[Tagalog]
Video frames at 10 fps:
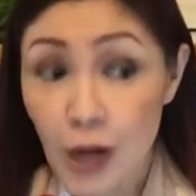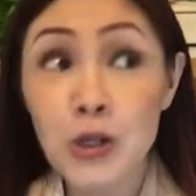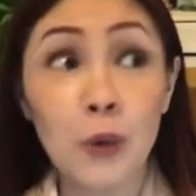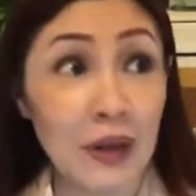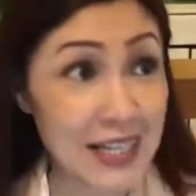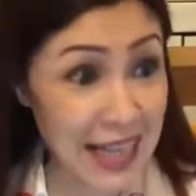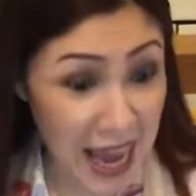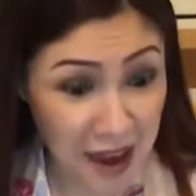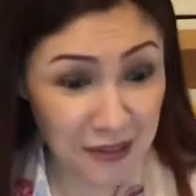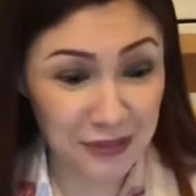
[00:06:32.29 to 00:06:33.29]
You will
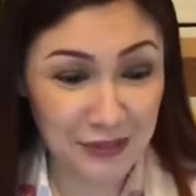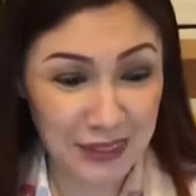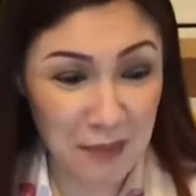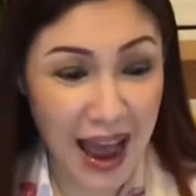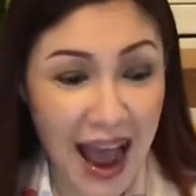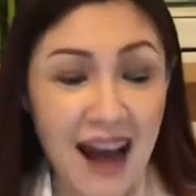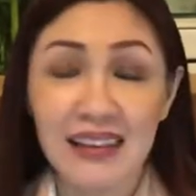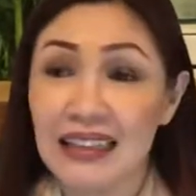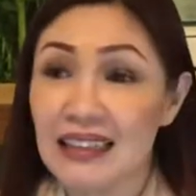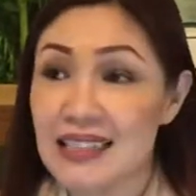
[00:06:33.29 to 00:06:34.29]
save, di
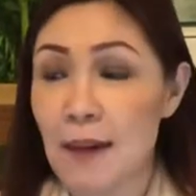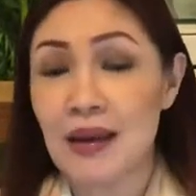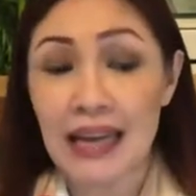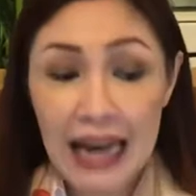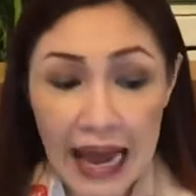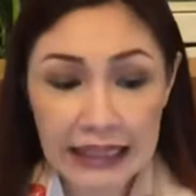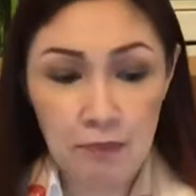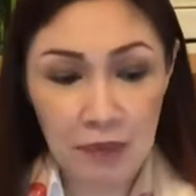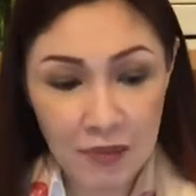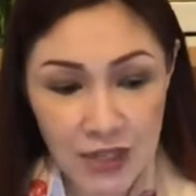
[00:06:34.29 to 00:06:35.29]
ba? Sabi nila, the
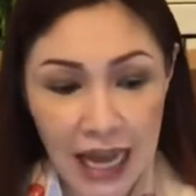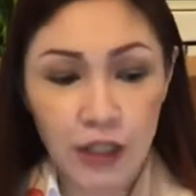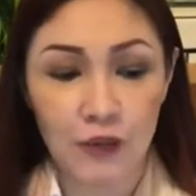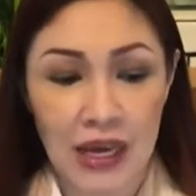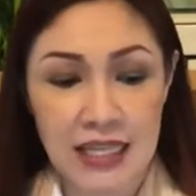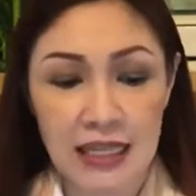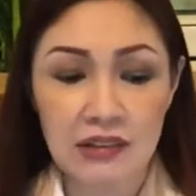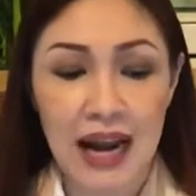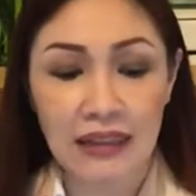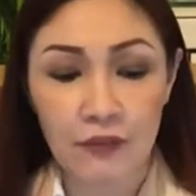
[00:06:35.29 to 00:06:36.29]
flip side of instant
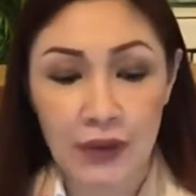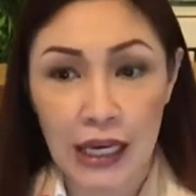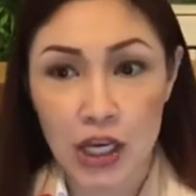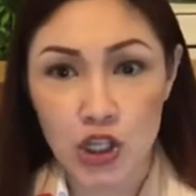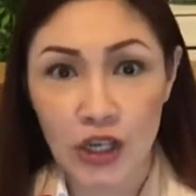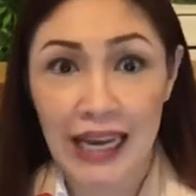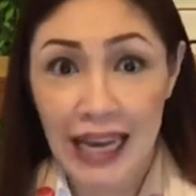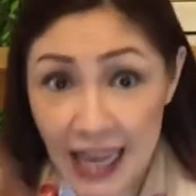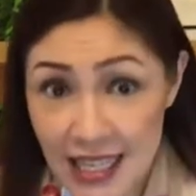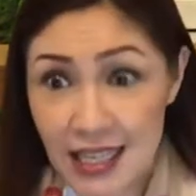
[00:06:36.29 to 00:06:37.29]
gratification
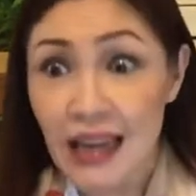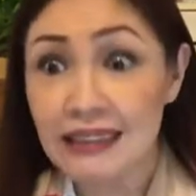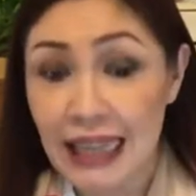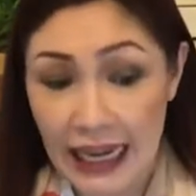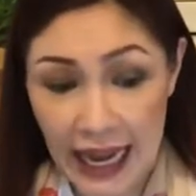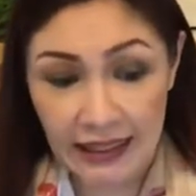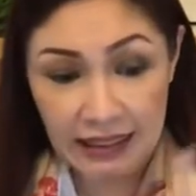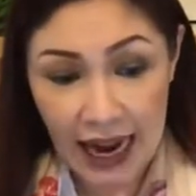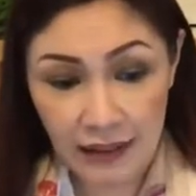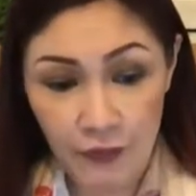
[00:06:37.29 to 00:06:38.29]
is delayed
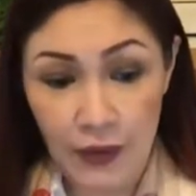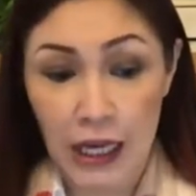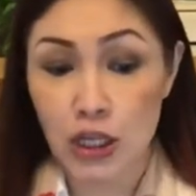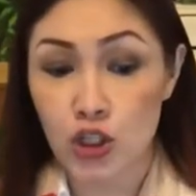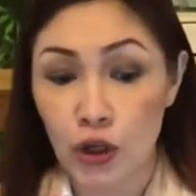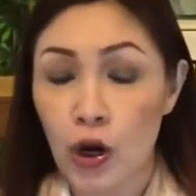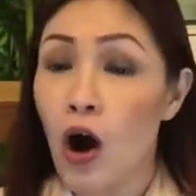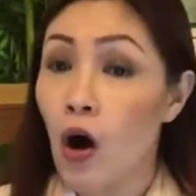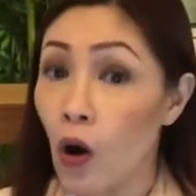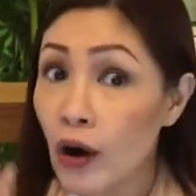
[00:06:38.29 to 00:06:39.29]
gratification
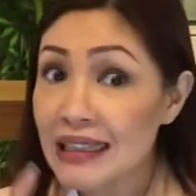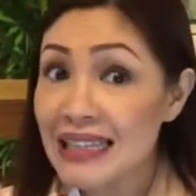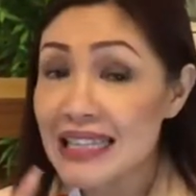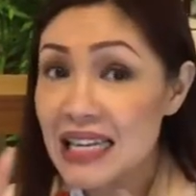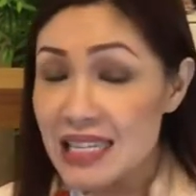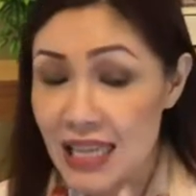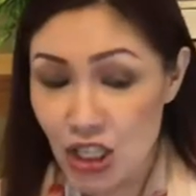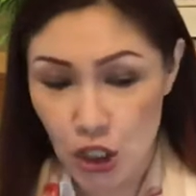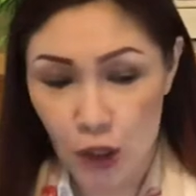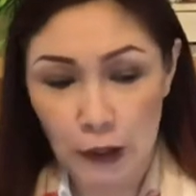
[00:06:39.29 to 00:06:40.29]
or the
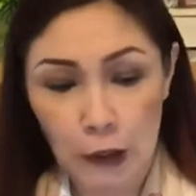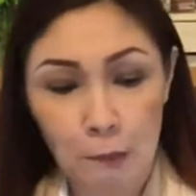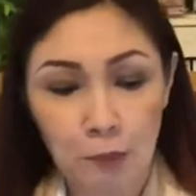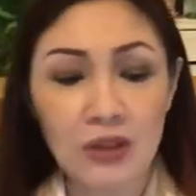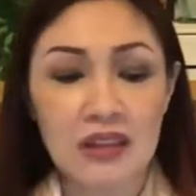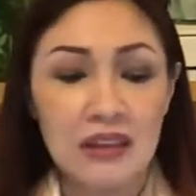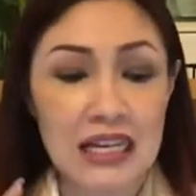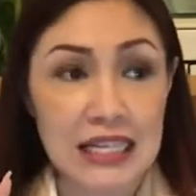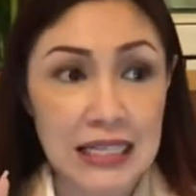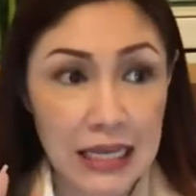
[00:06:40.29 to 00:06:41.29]
decision to put
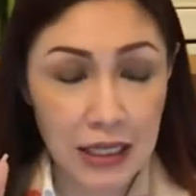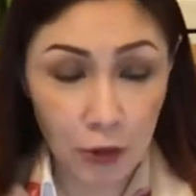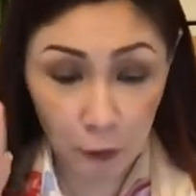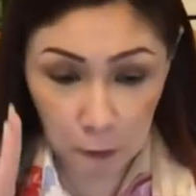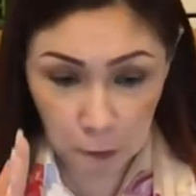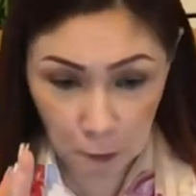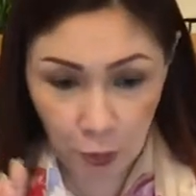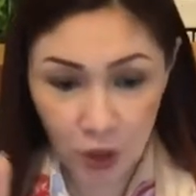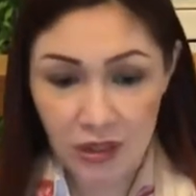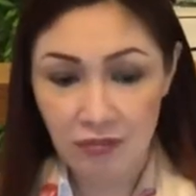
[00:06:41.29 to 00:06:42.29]
desi- to, to
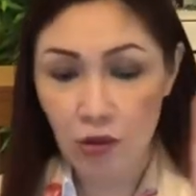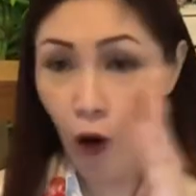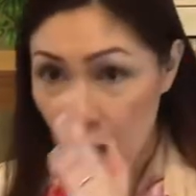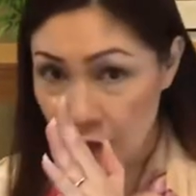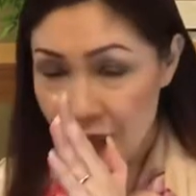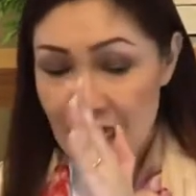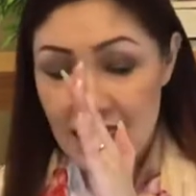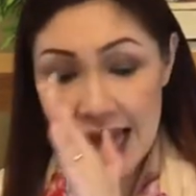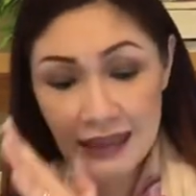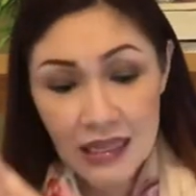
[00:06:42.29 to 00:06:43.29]
put off
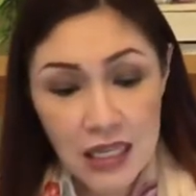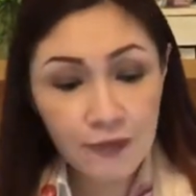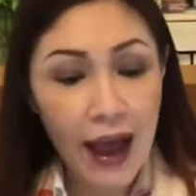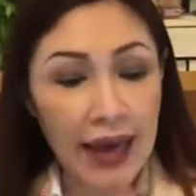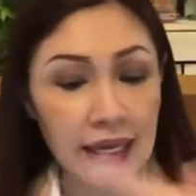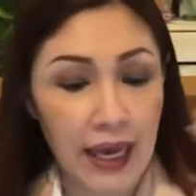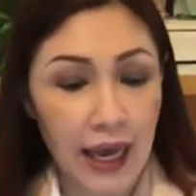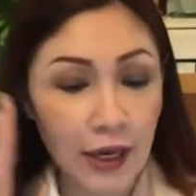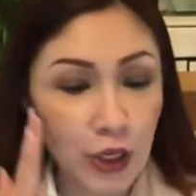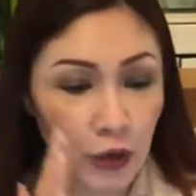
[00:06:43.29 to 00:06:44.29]

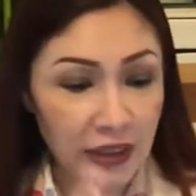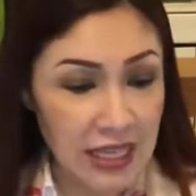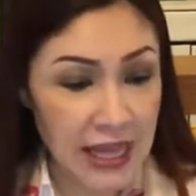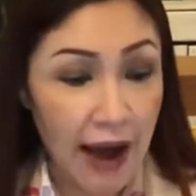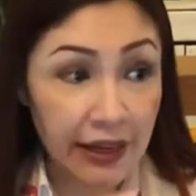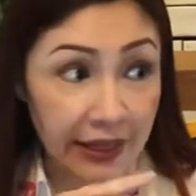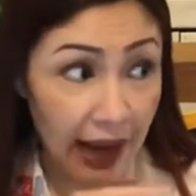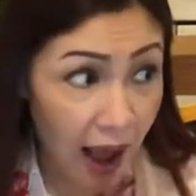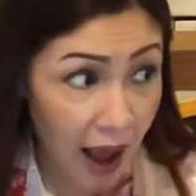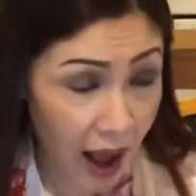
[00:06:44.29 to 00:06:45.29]
satisfying your desire
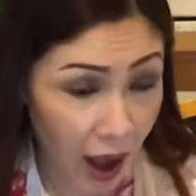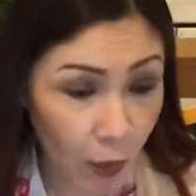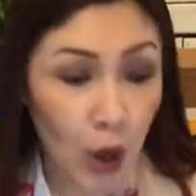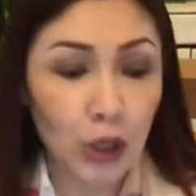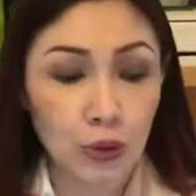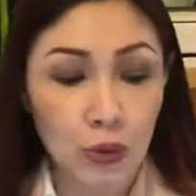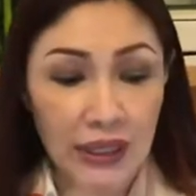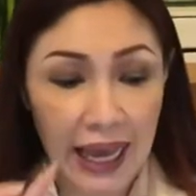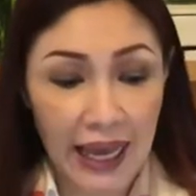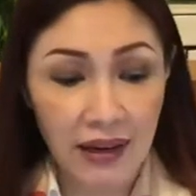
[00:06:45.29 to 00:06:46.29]
now to
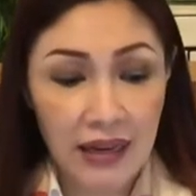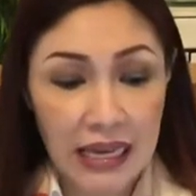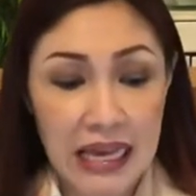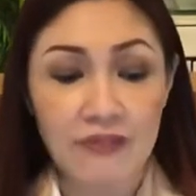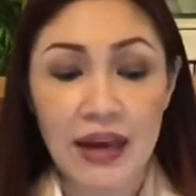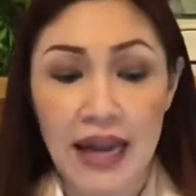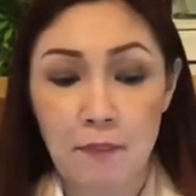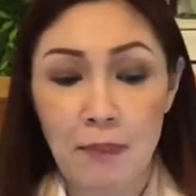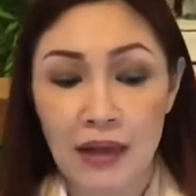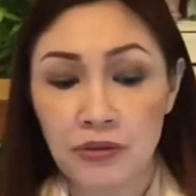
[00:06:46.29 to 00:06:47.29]
gain even a
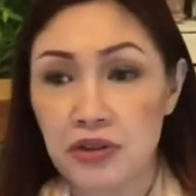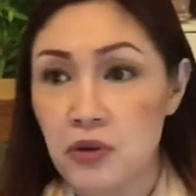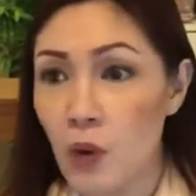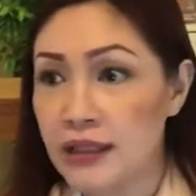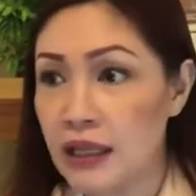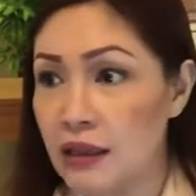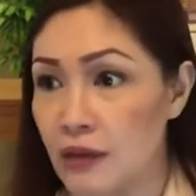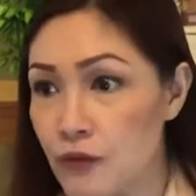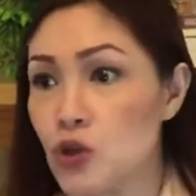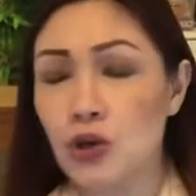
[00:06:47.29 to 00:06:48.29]
better reward in the
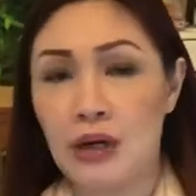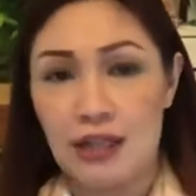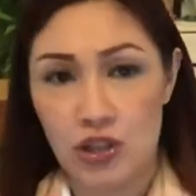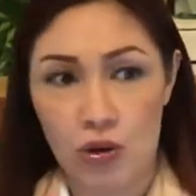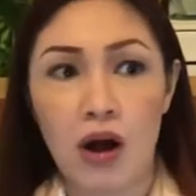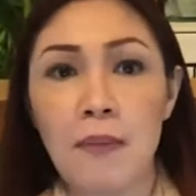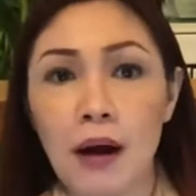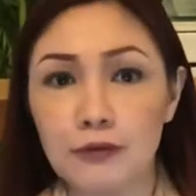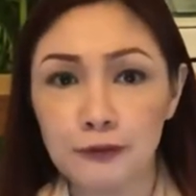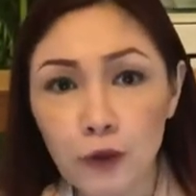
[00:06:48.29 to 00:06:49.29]
future. Let's talk
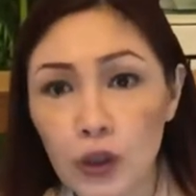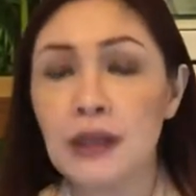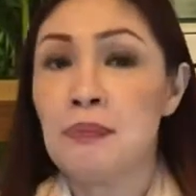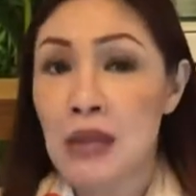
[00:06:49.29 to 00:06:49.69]
about food.